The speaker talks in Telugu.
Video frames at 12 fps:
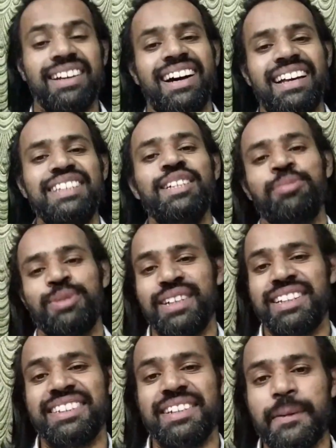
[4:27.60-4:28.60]
అని
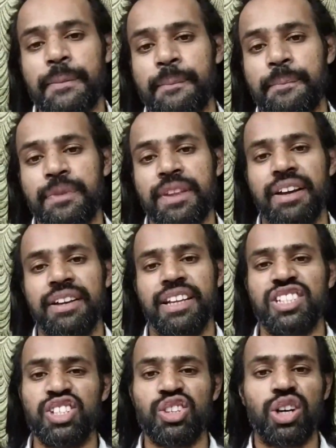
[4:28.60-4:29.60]
చెప్తున్నట్టు
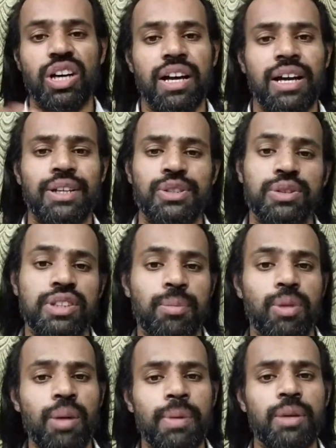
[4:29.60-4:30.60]
నెక్స్ట్ ఇంకొక
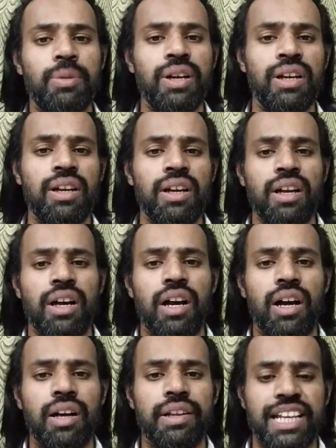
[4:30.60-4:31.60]
సూత్రంలో మనము
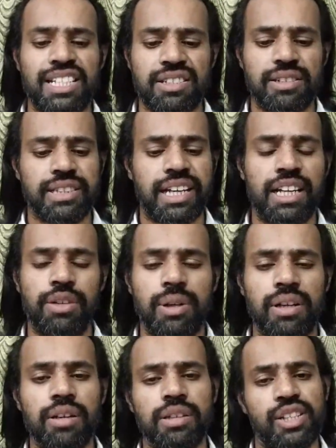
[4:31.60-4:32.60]
నెక్స్ట్ సెకండ్
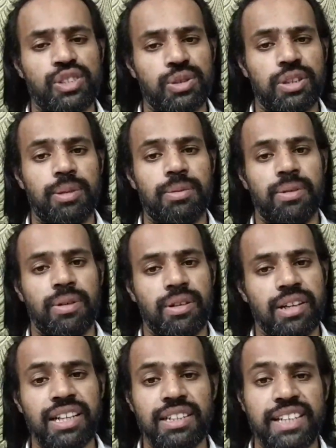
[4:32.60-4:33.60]
వన్లో తెలుసుకుందాం
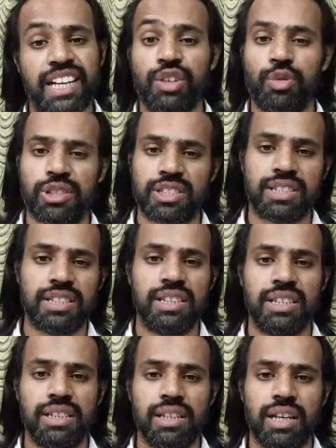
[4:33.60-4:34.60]
రైట్ సెకండ్ వర్స్
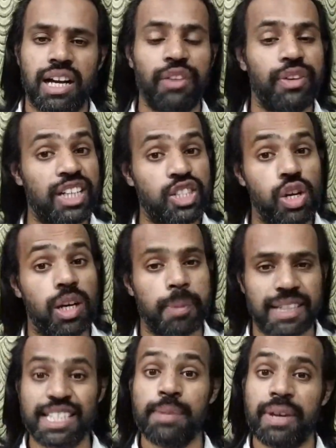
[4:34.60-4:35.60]
ఆఫ్ హఠయోగ
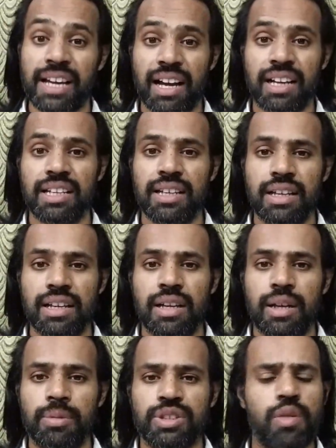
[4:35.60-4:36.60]
ప్రదీపిక
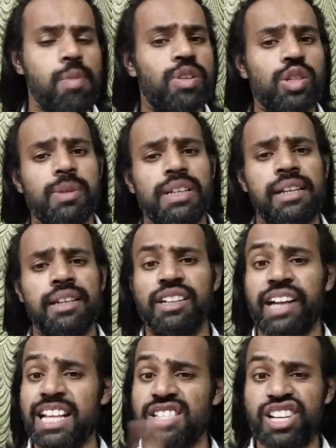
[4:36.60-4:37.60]
స్వామి ముక్తిబోధానంద
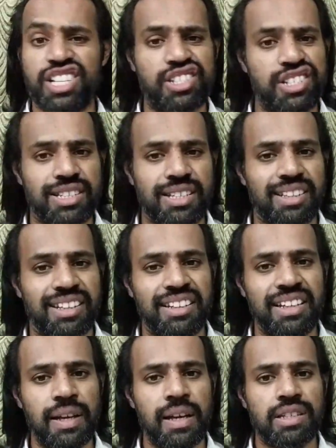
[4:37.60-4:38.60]
ట్రాన్స్లేషన్ చేశారు
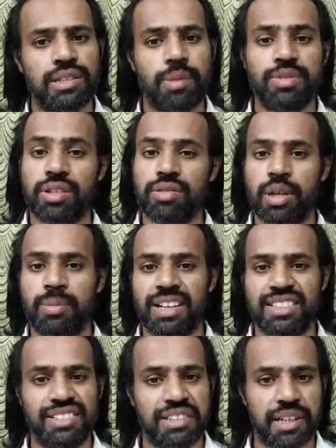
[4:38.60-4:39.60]
దాన్ని స్వామి సత్వరాం
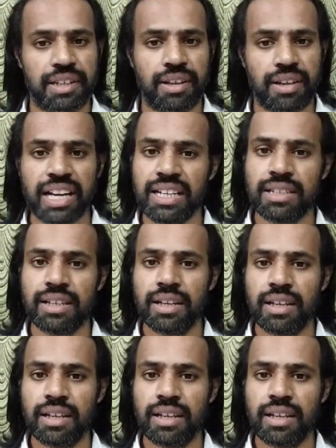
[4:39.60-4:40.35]
రాసిన దాన్ని రైట్